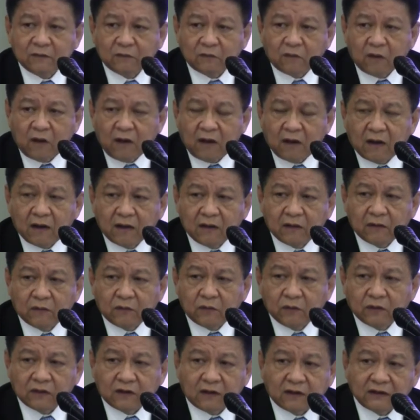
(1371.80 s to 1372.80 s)
ก็
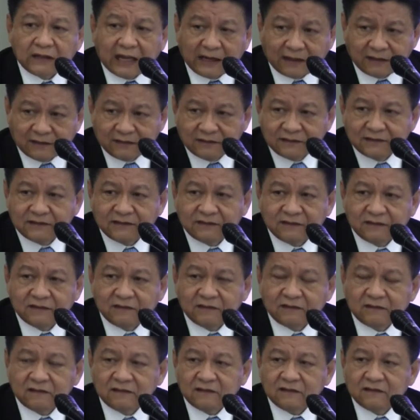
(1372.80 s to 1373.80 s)
คุณก็
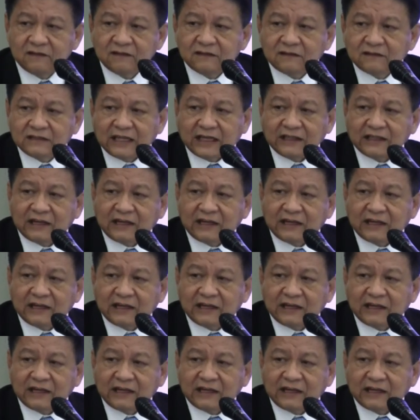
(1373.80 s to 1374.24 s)
ตั